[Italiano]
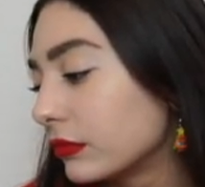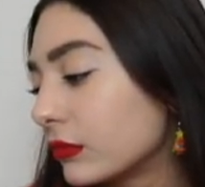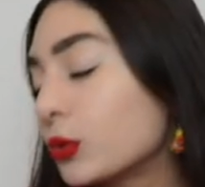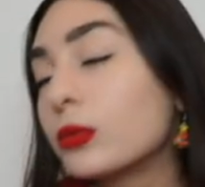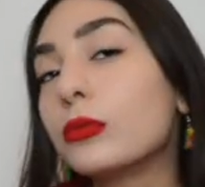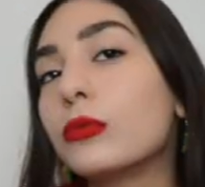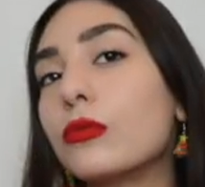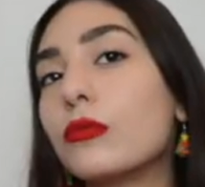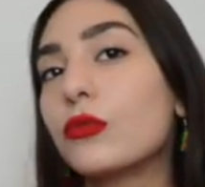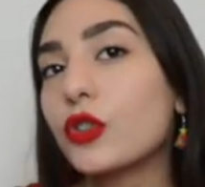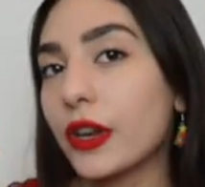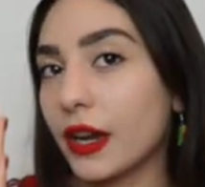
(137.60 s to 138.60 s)
su
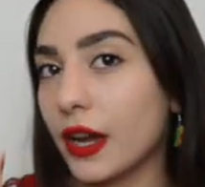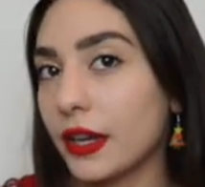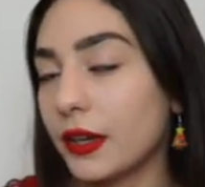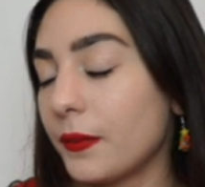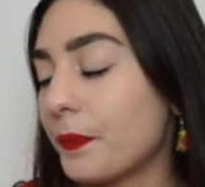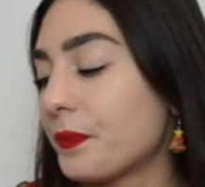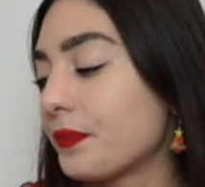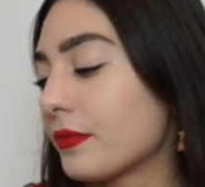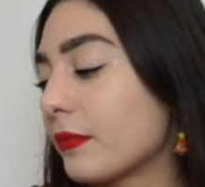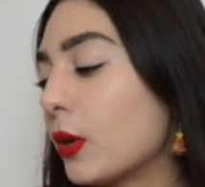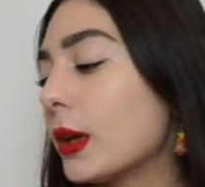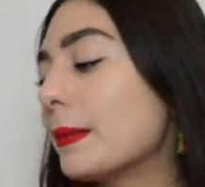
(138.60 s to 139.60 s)
Jedi.
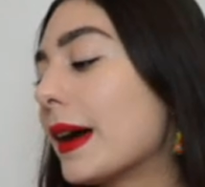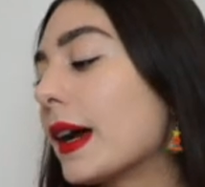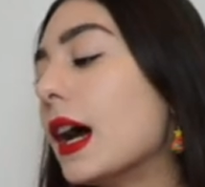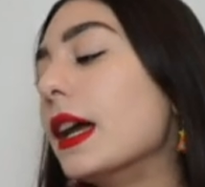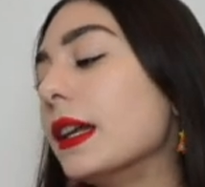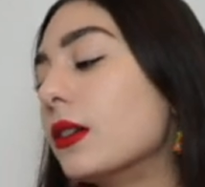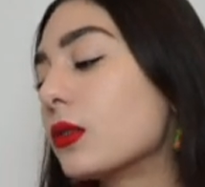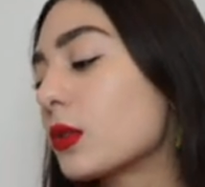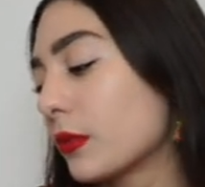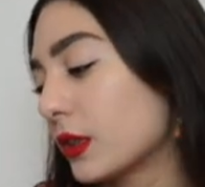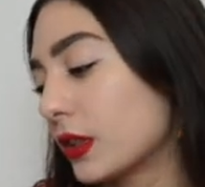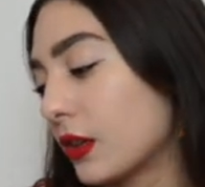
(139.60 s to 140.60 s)
Poi magari lo
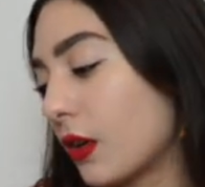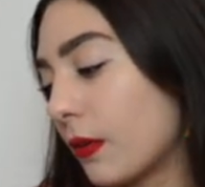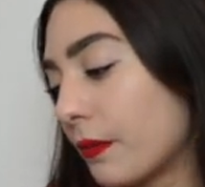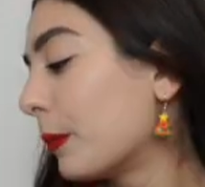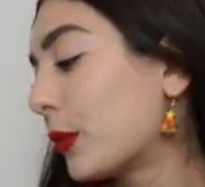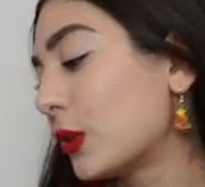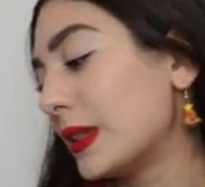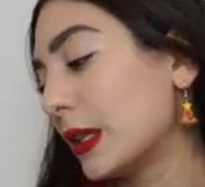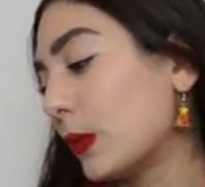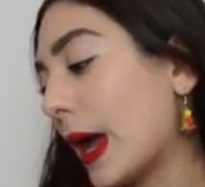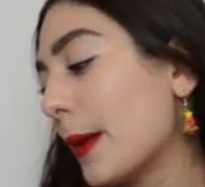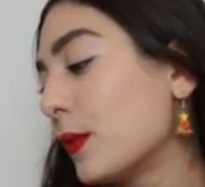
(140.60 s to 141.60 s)
sposterò.
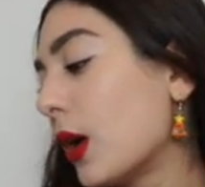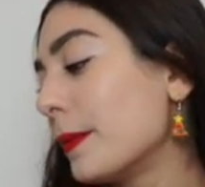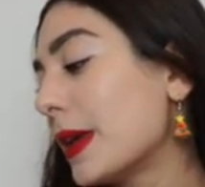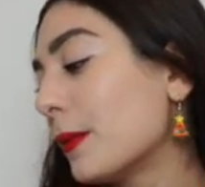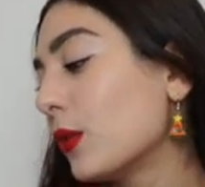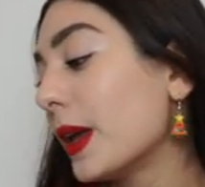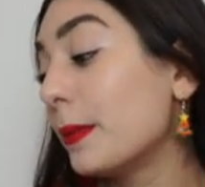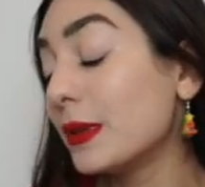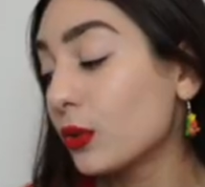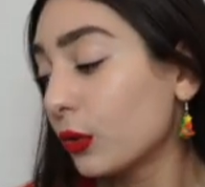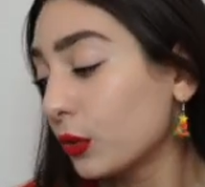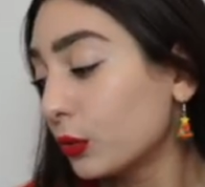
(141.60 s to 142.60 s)
Proseguiamo, abbiamo
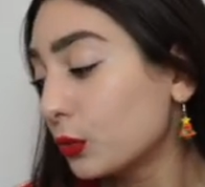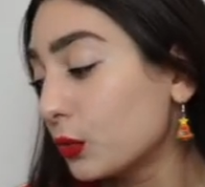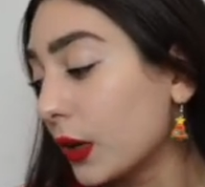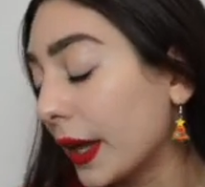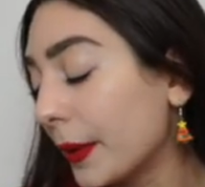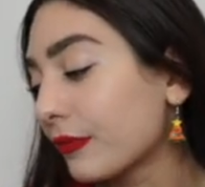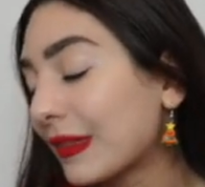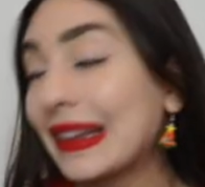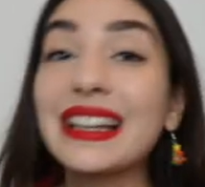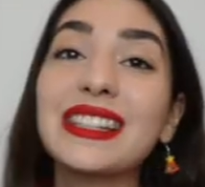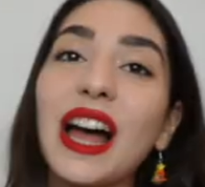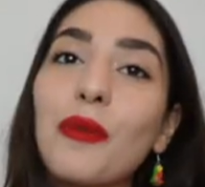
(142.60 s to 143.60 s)
episodio 2,
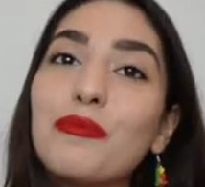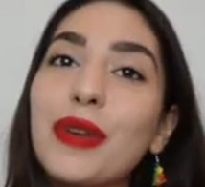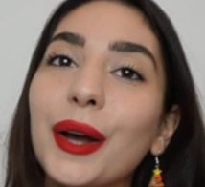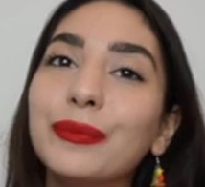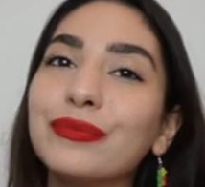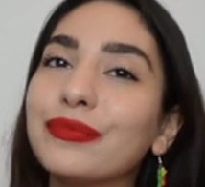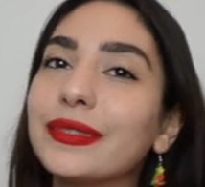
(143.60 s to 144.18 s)
la sabbia.